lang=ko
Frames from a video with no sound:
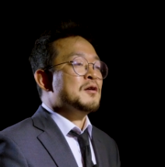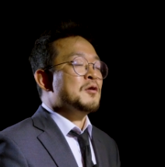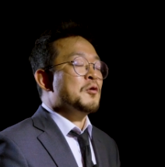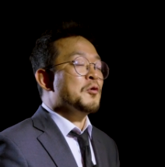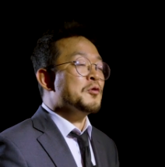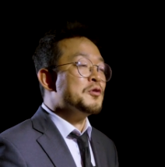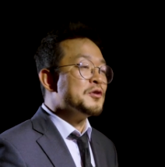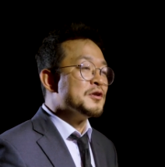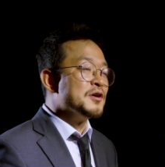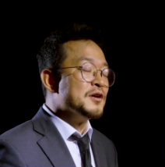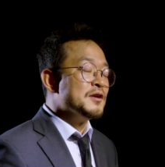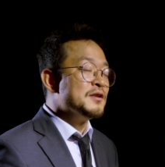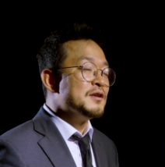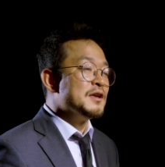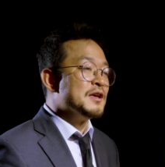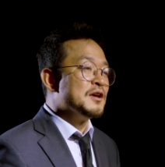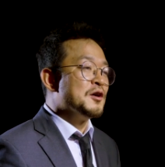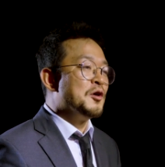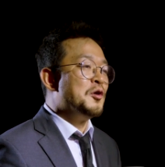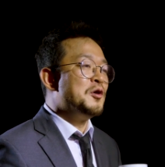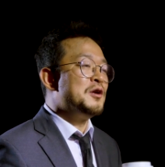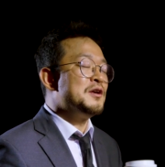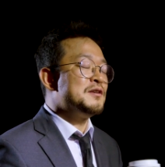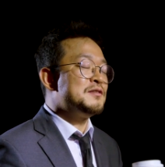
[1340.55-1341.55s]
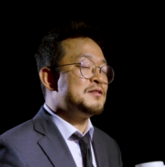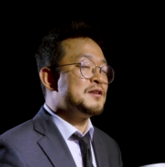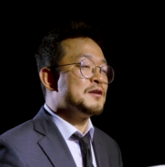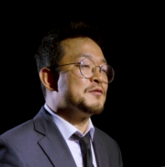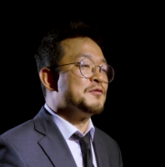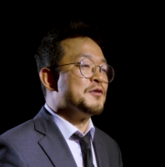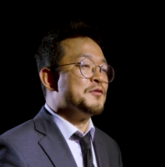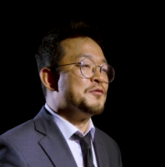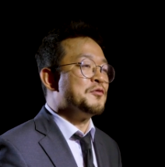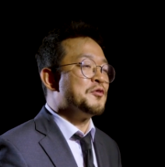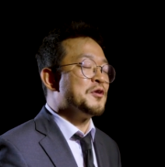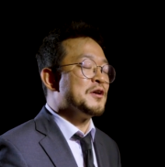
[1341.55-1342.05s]
오늘은 이 홀리스틱
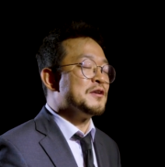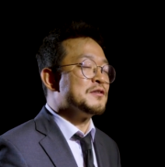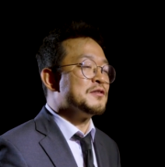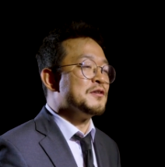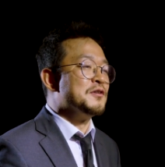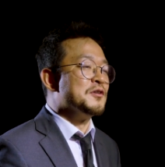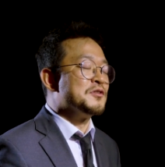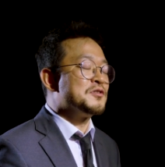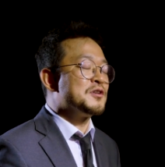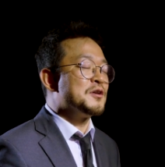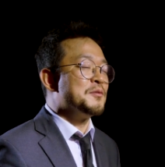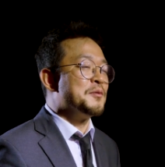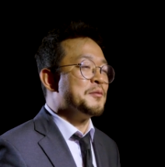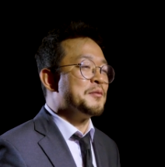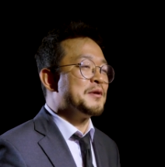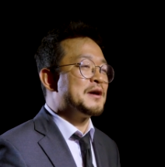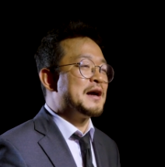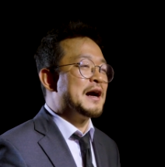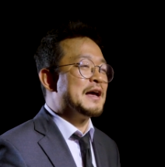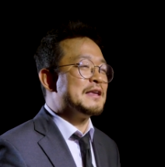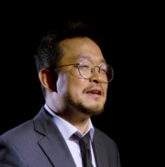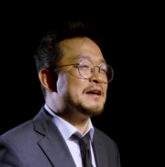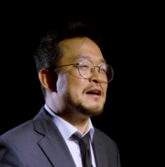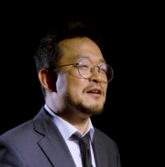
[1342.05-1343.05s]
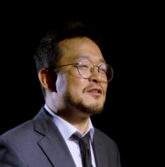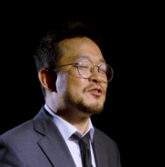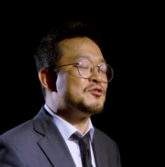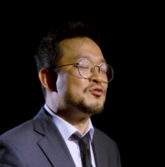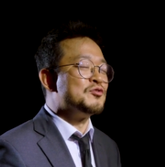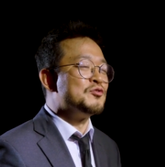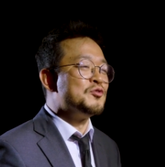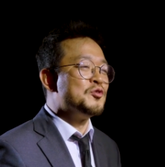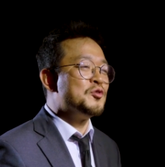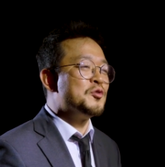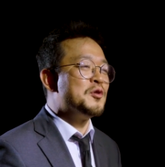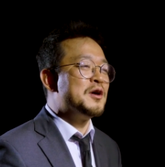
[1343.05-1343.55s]
리뷰에서 어떻게 보면 가장
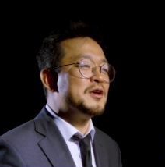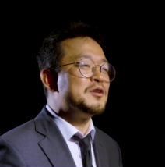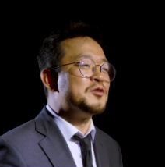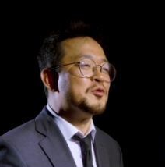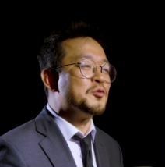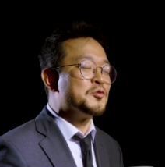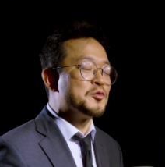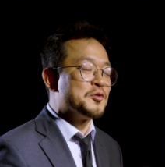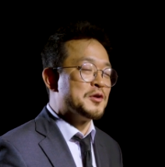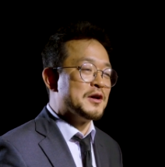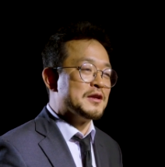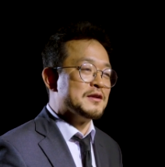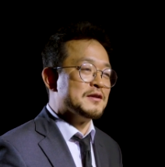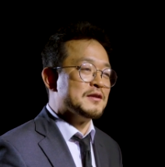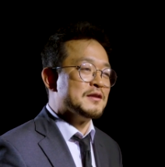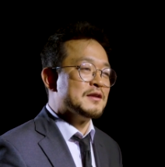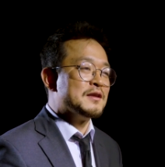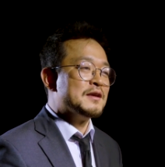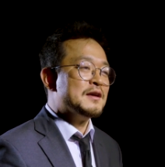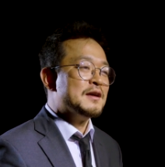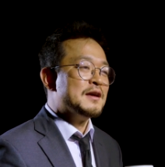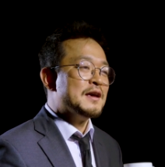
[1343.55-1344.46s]
중요한 요소라는